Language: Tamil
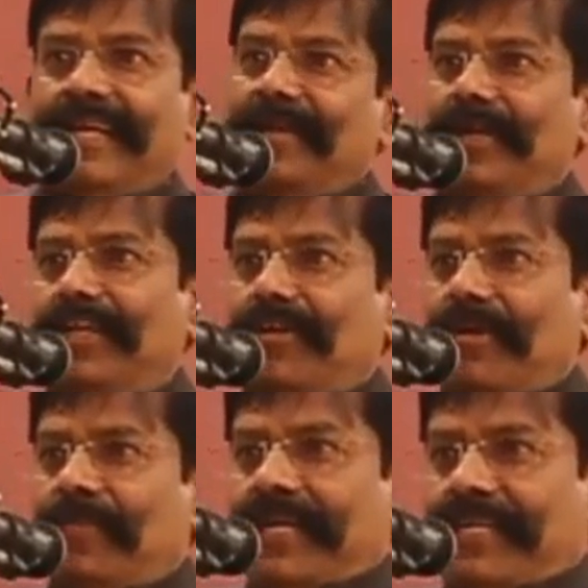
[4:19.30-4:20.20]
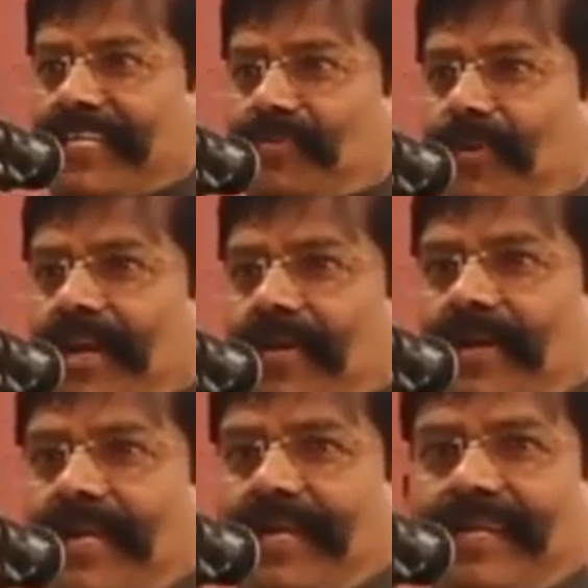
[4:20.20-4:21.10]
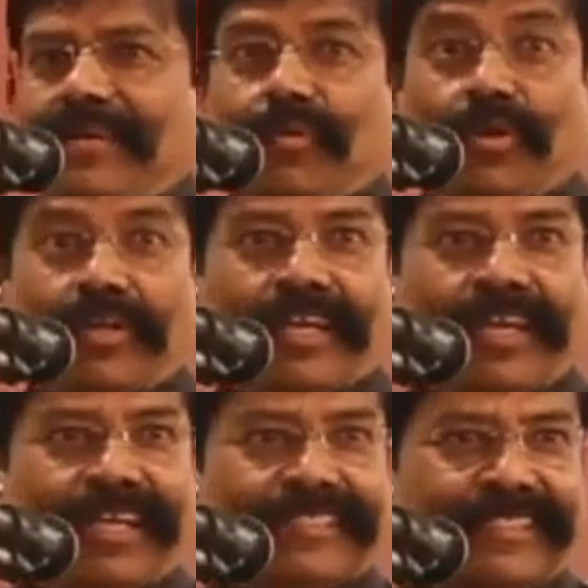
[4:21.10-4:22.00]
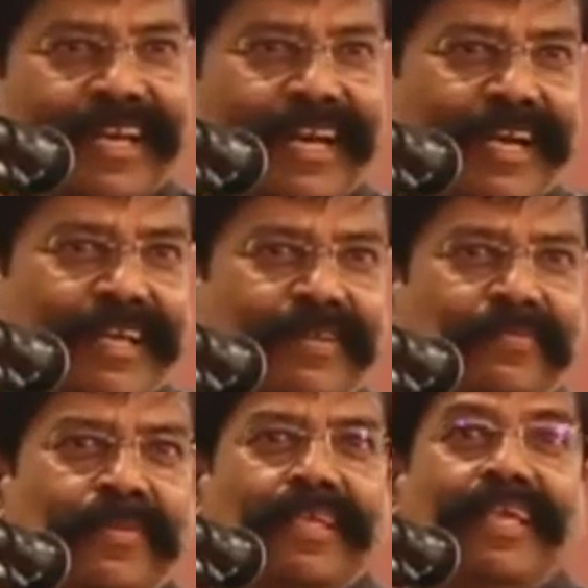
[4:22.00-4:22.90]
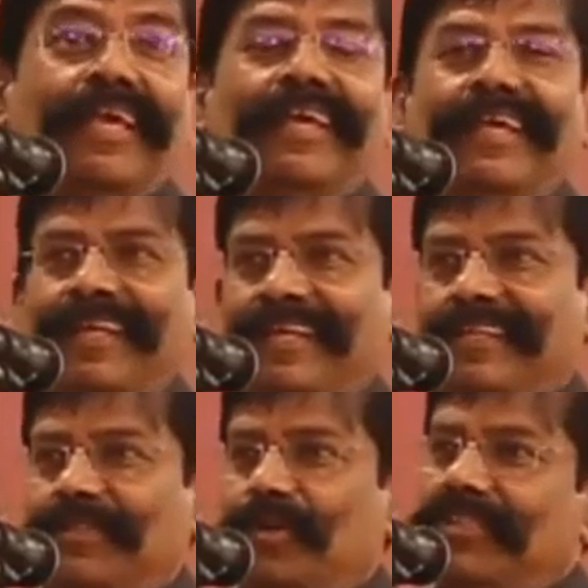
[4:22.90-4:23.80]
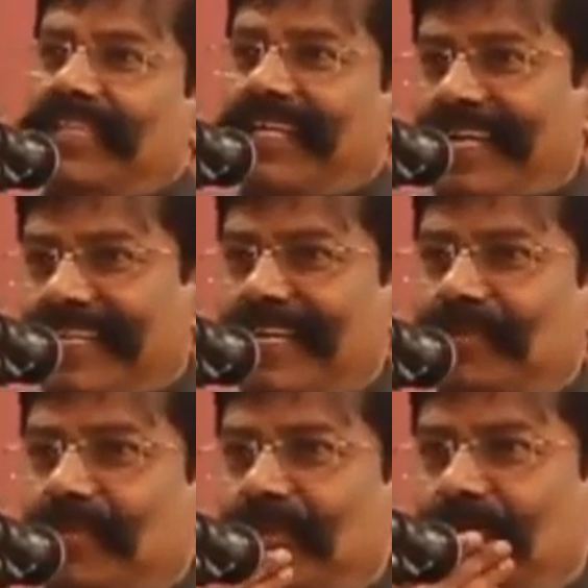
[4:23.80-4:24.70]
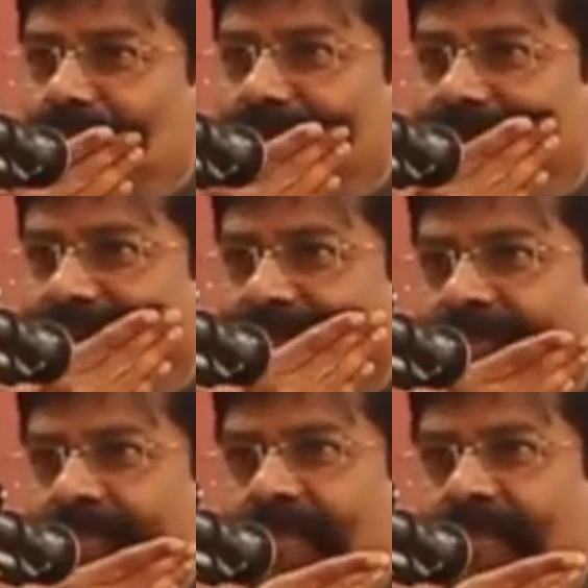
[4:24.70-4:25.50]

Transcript: ரெண்டு பேரும் ஈக்குவல் மார்க் டாஸ் போட்டலாமான்னார் உடனே எஸ்ன்னு நான் ஏன் தோத்தா டாஸில் தோத்தோன்னு சொல்லிக்கலாம்